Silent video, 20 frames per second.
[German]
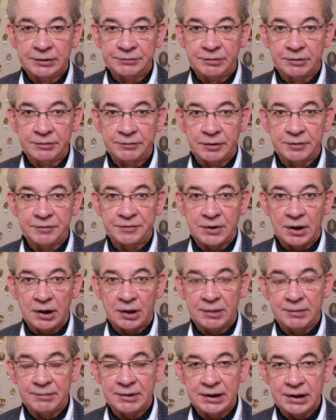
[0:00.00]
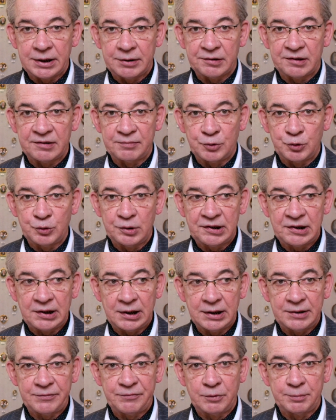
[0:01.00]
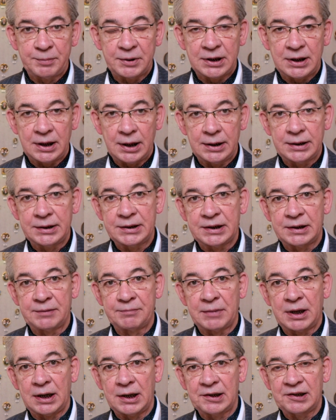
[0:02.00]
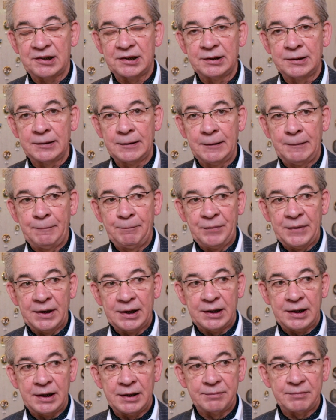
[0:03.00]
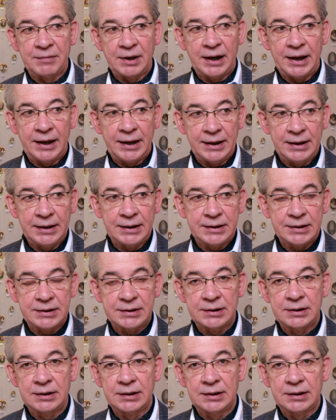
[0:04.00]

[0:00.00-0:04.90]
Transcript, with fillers: von Wolfgang Amadeus Mozart, wo bekanntermaßen dem Held